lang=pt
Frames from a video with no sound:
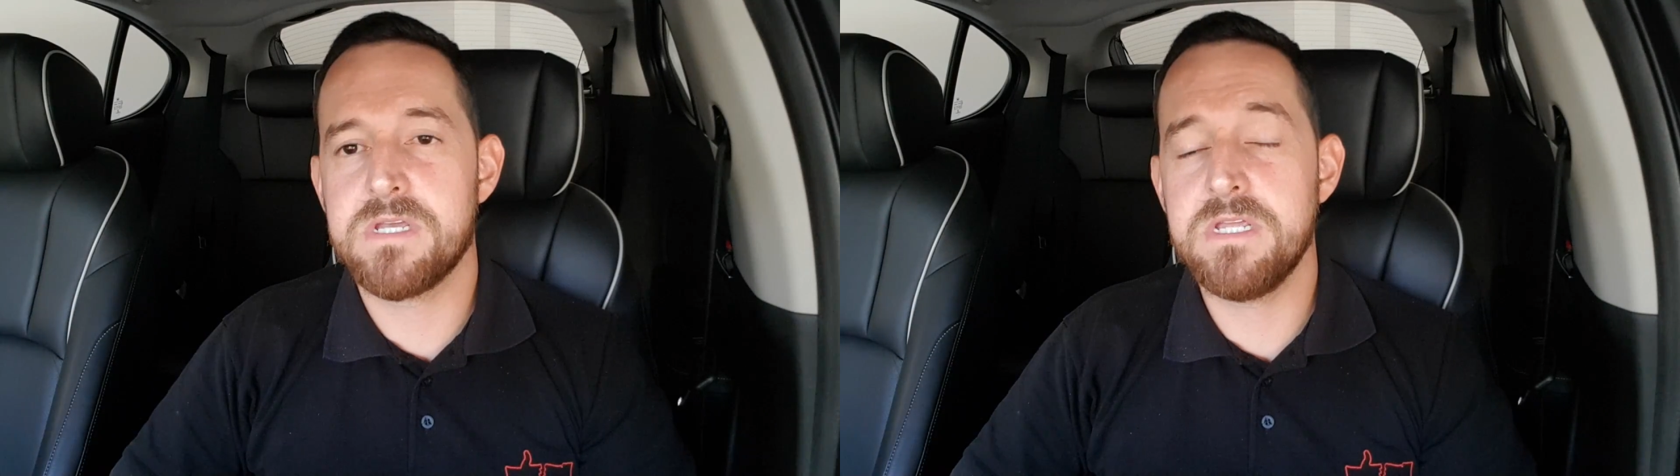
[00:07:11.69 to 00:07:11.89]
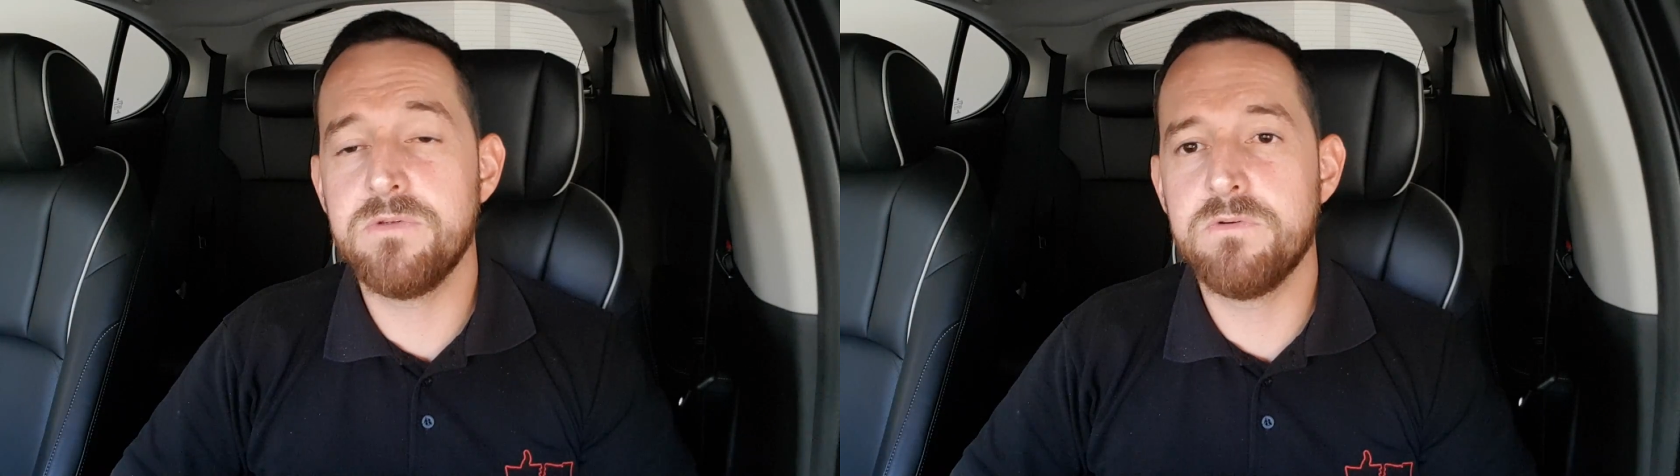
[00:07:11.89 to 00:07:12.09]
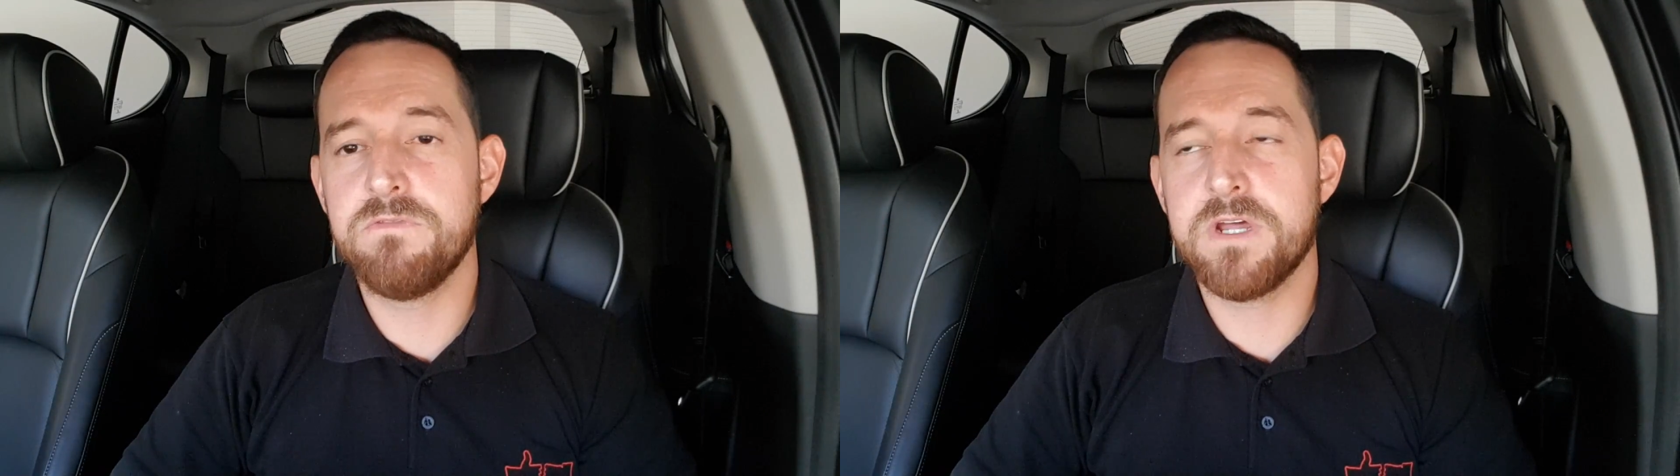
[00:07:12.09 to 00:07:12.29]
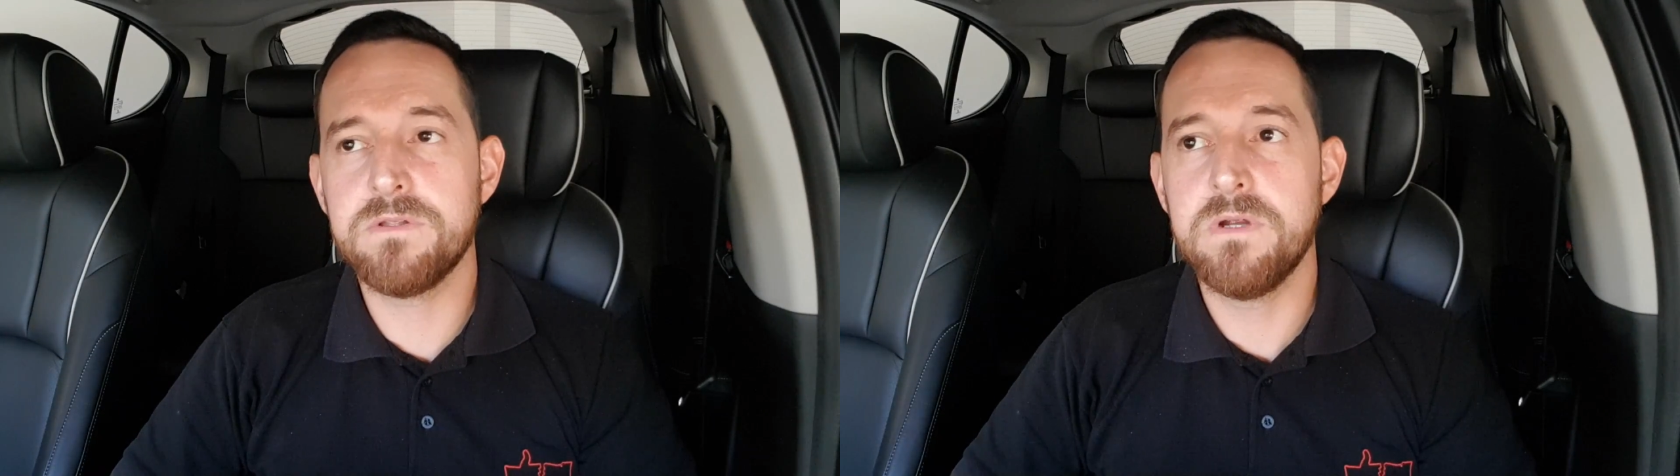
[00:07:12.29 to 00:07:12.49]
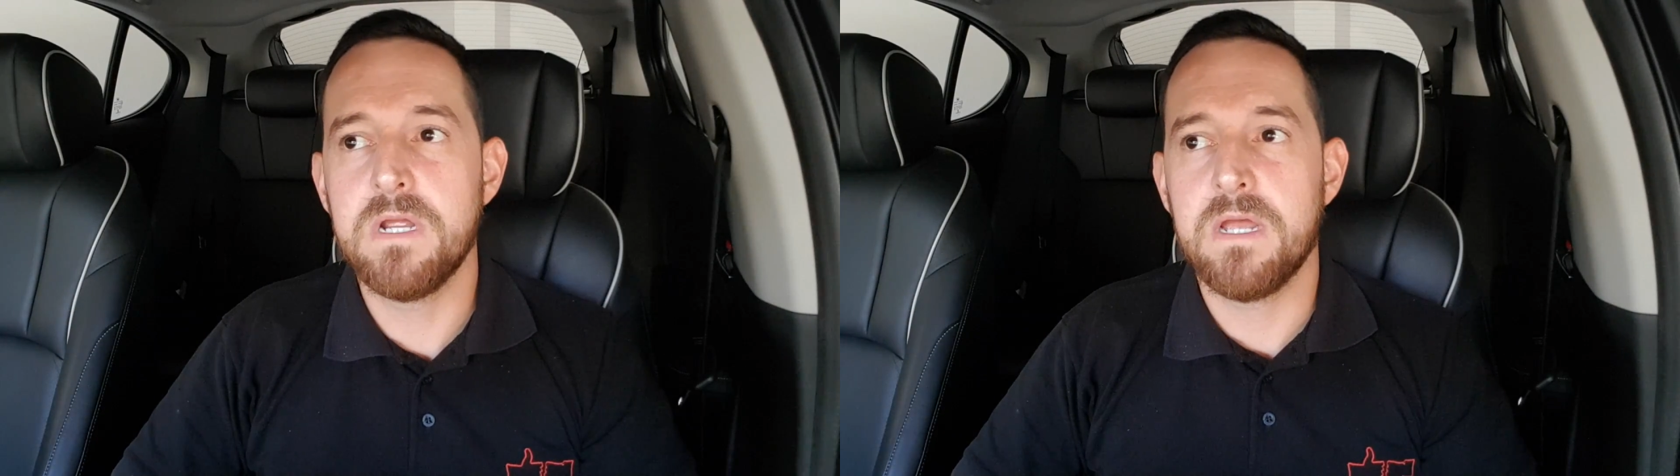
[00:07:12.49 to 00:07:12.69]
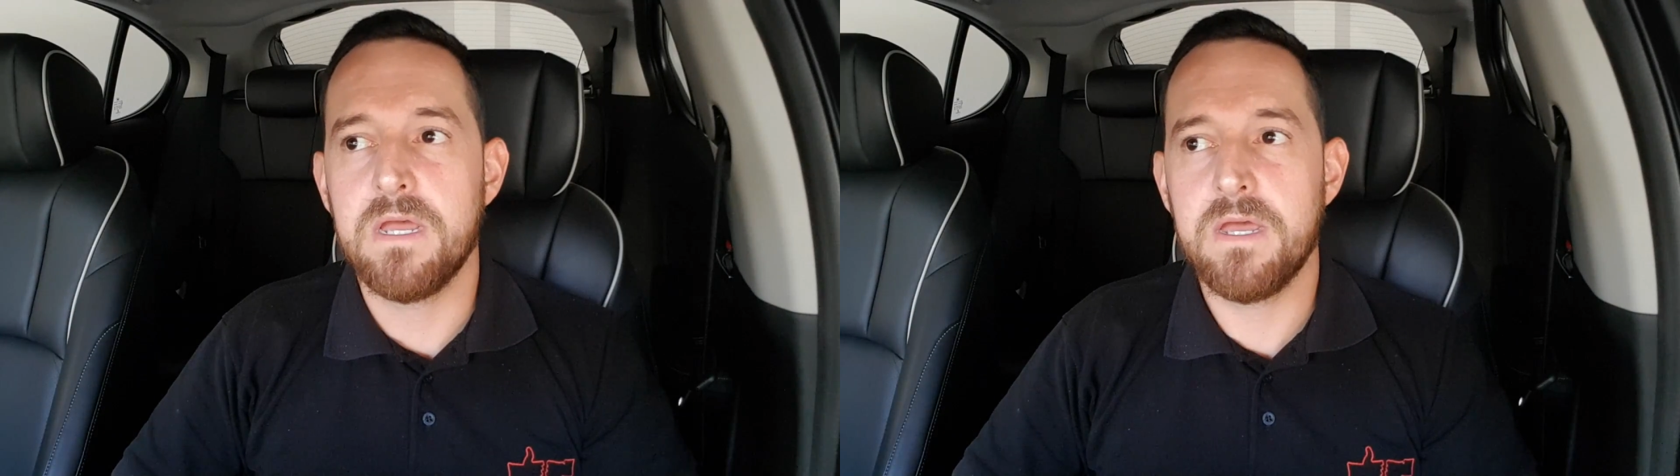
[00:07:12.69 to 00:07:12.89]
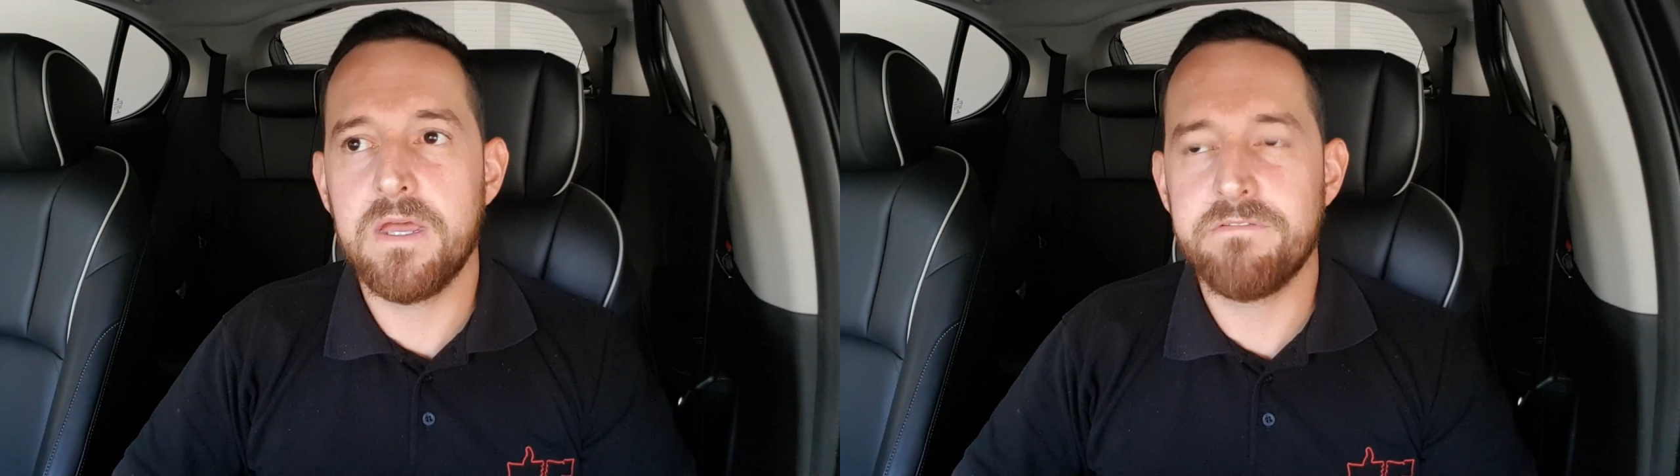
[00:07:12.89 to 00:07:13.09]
aí do governo é,